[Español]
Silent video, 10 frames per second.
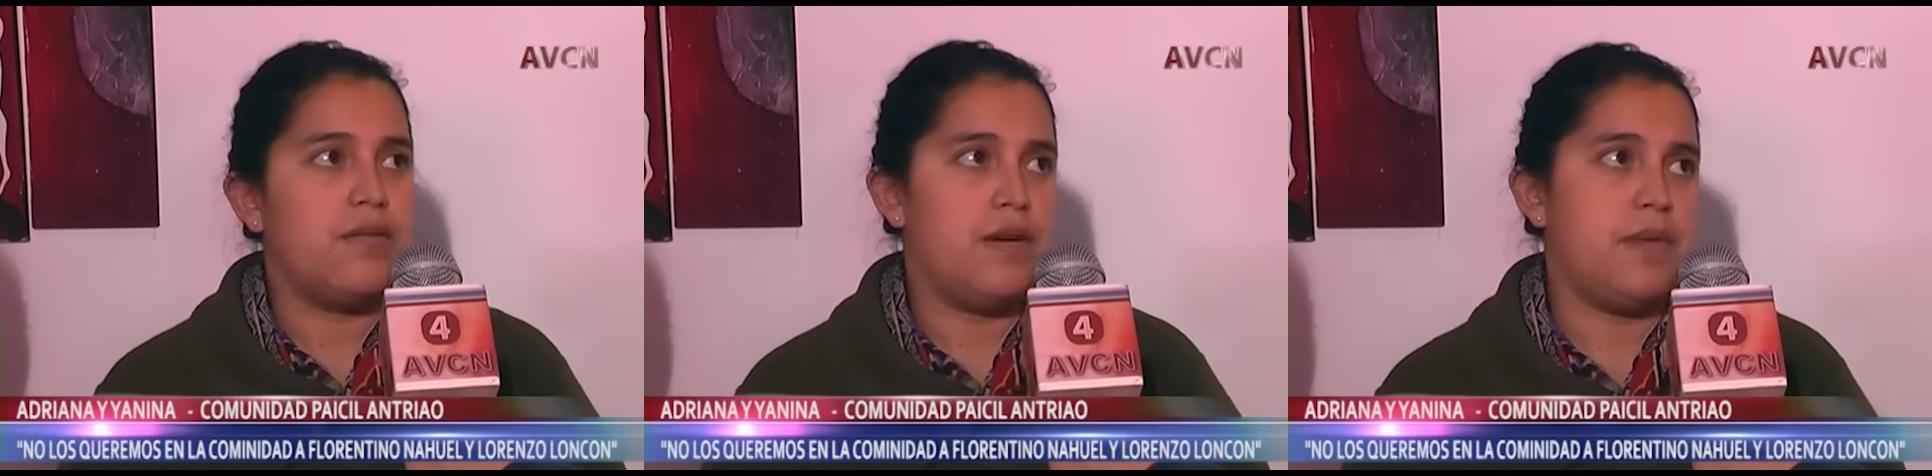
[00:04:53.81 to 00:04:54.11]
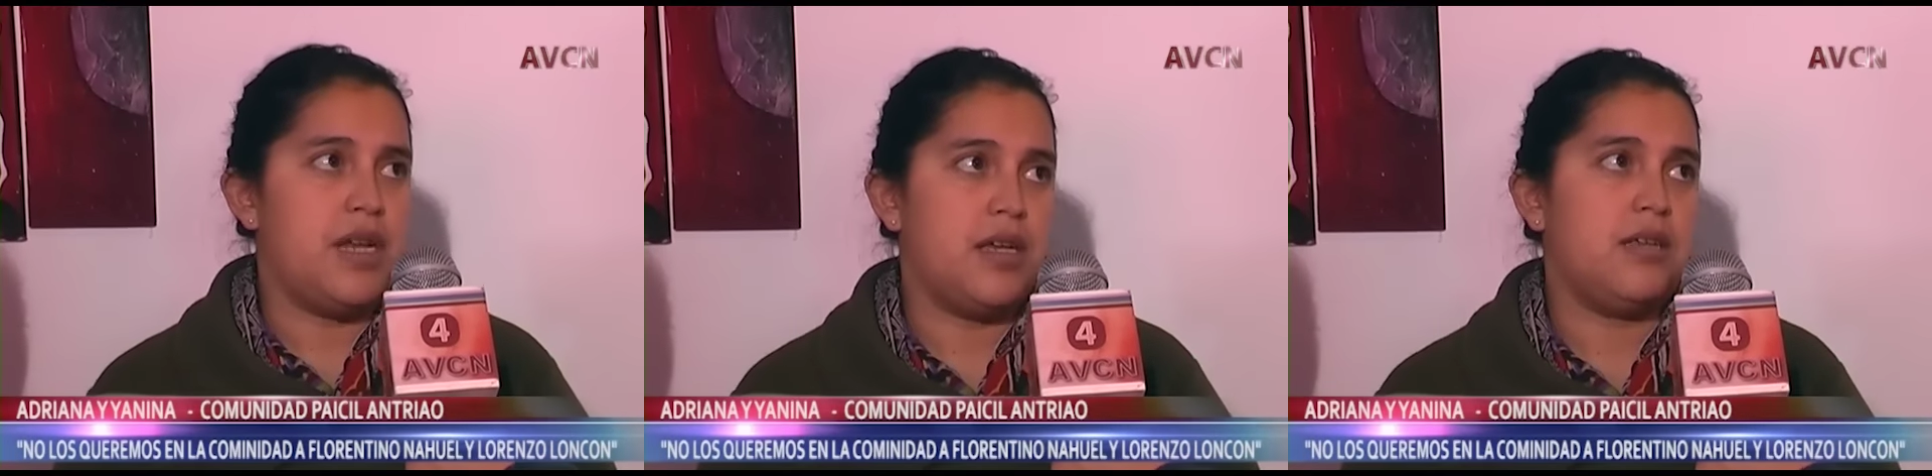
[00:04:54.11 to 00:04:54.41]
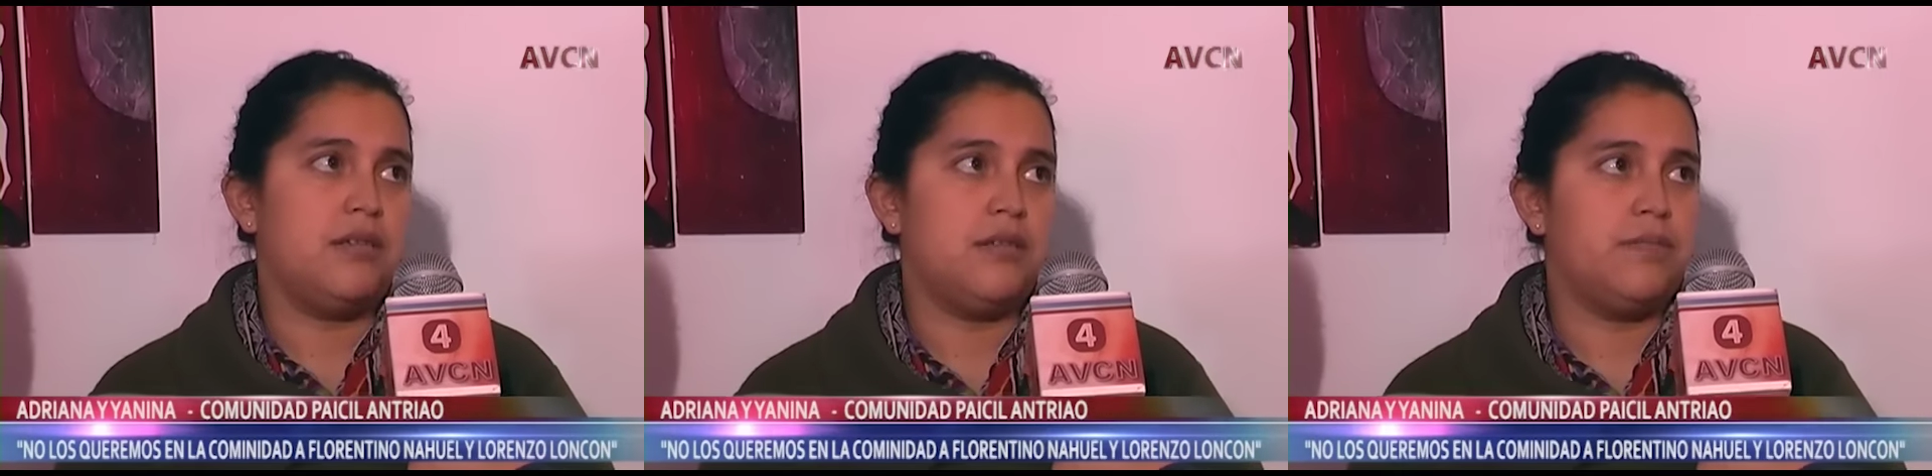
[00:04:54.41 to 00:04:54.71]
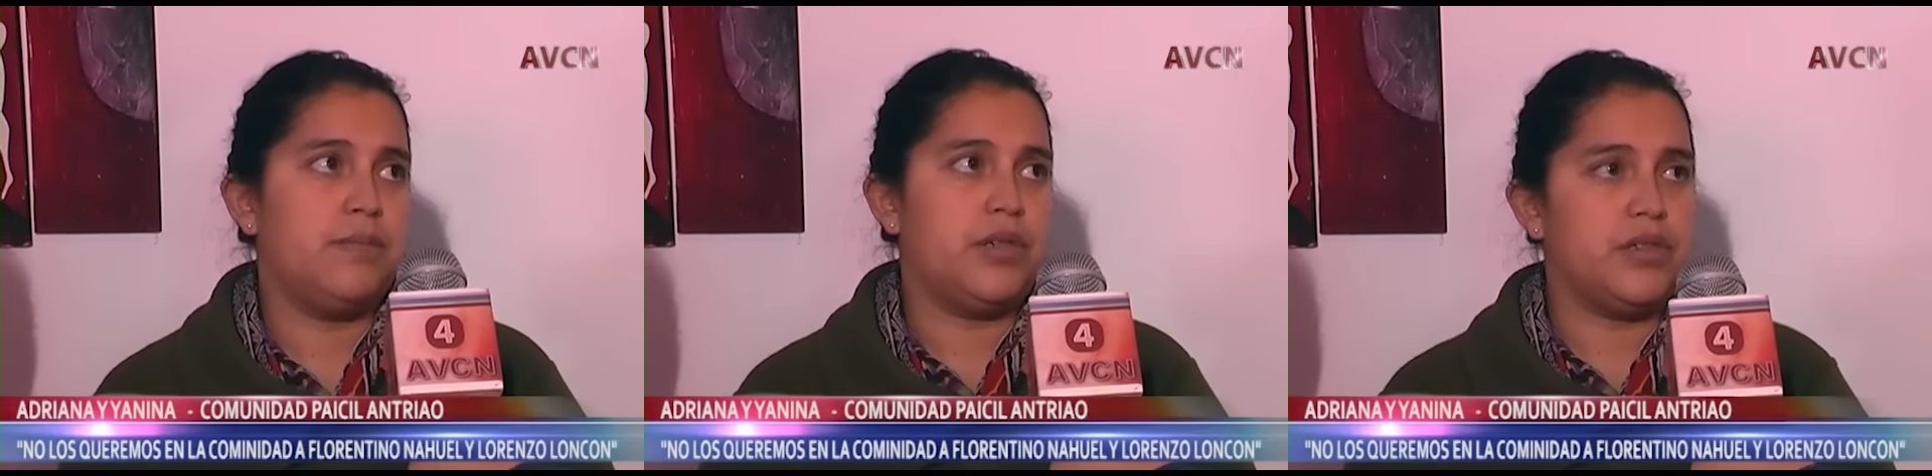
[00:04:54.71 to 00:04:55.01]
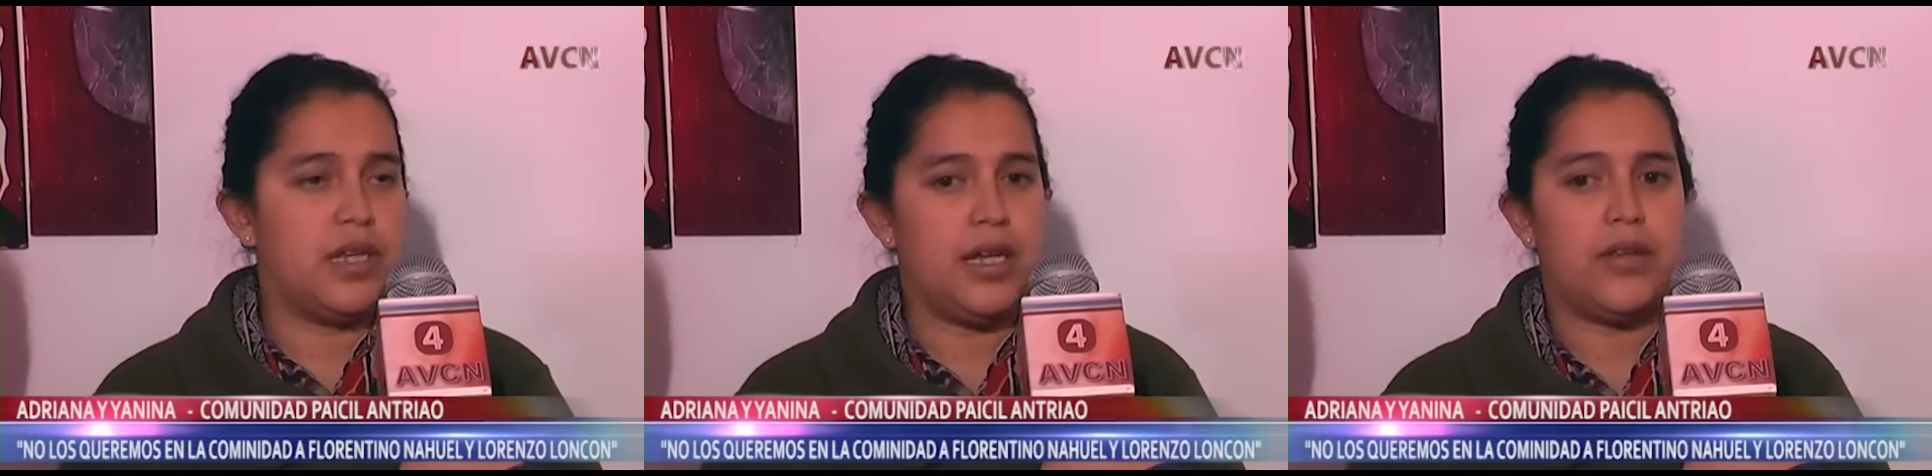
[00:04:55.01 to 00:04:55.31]
familia, por
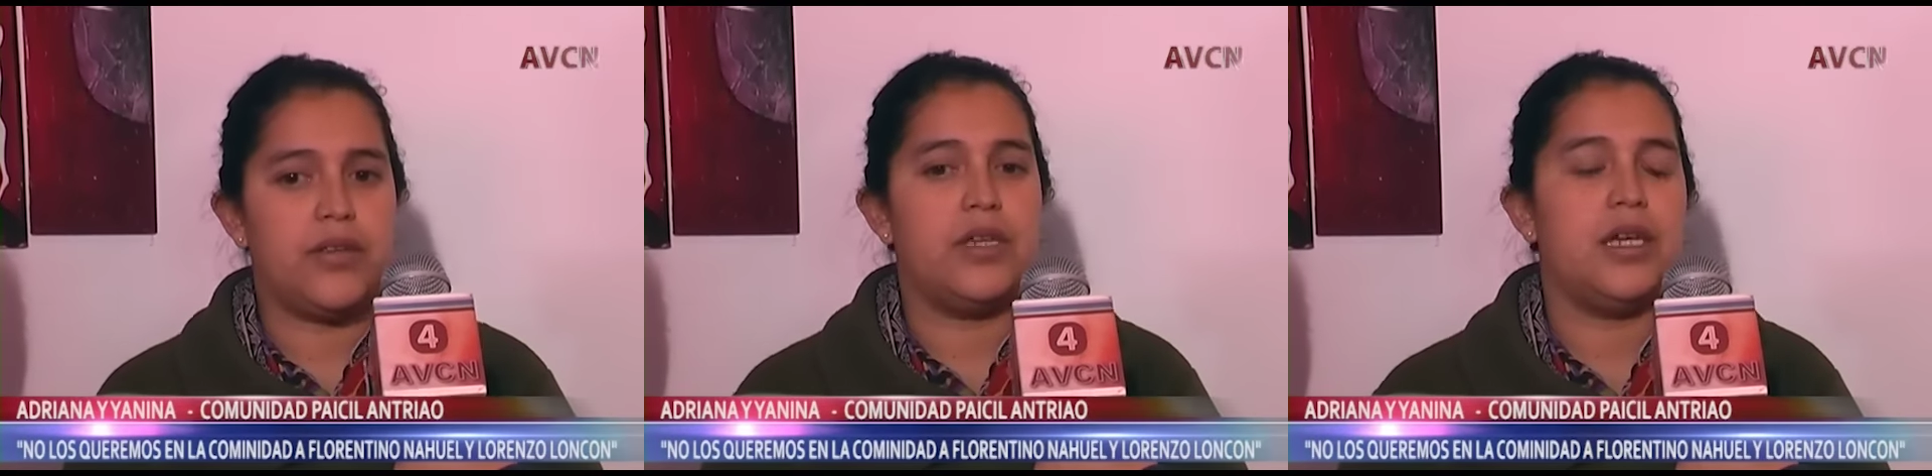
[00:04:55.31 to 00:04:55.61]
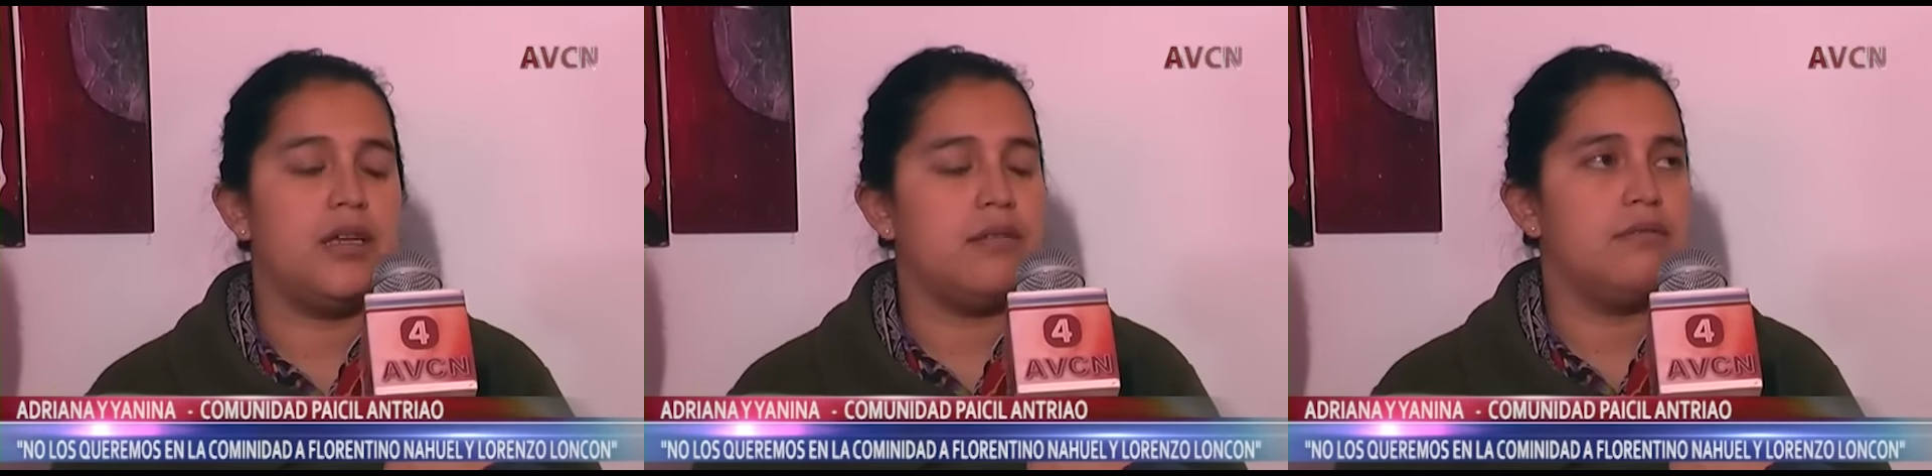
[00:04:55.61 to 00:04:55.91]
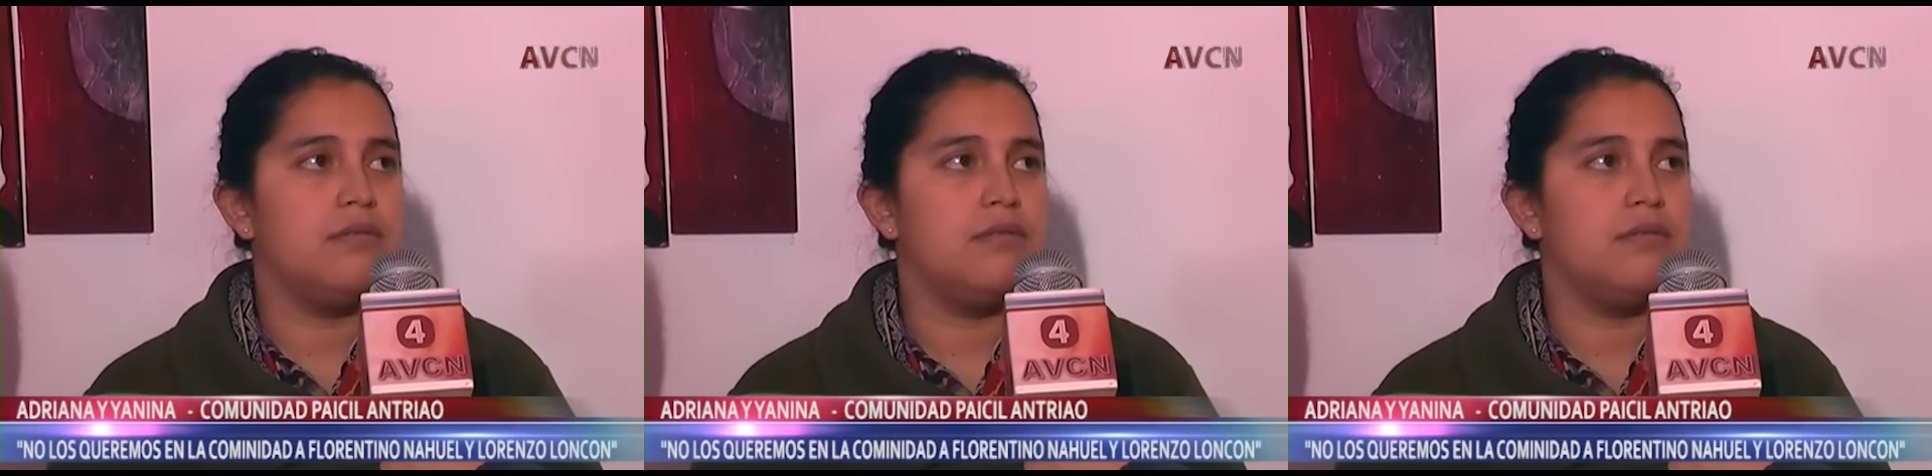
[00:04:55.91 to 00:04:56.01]
ese lado de,